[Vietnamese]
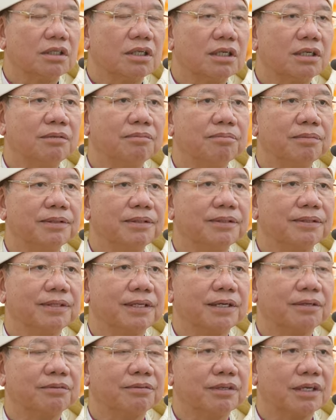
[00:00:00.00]
tin mừng
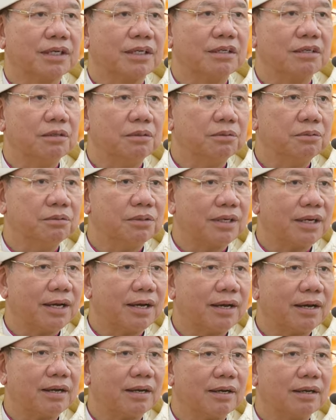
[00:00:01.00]
theo Thánh
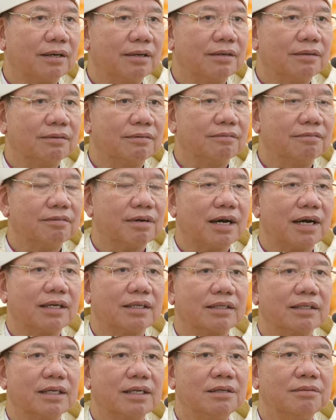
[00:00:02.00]
Luca
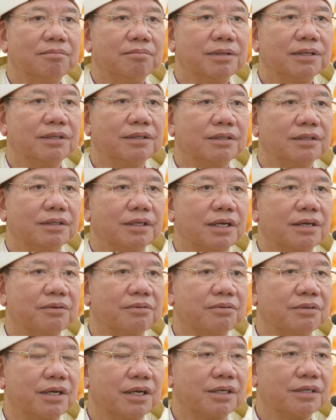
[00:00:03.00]
và tin mừng
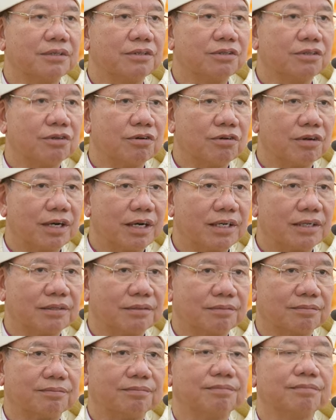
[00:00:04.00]
theo Thánh
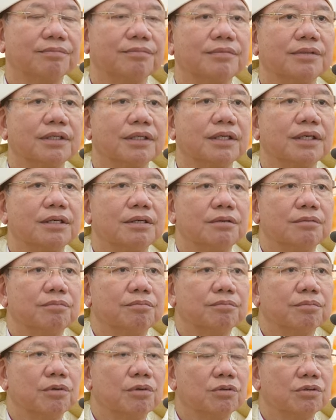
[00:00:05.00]
Gioan.
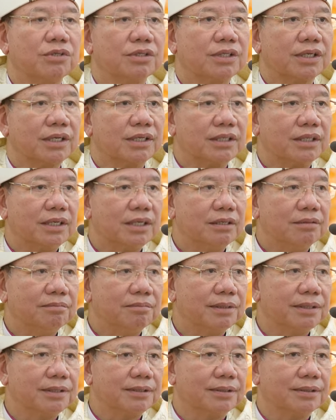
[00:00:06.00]
Bốn sách tin
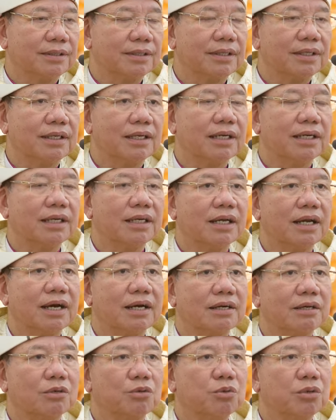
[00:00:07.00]
mừng kể
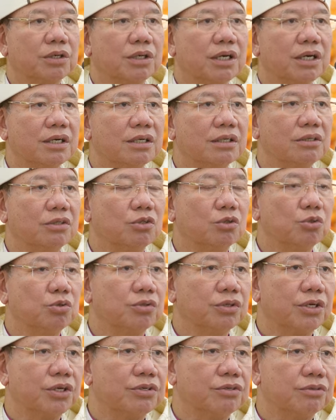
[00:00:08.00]
lại cuộc đời Chúa
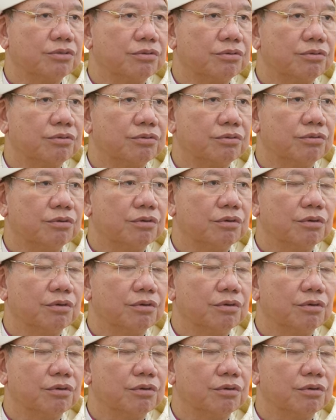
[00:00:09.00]
Giêsu,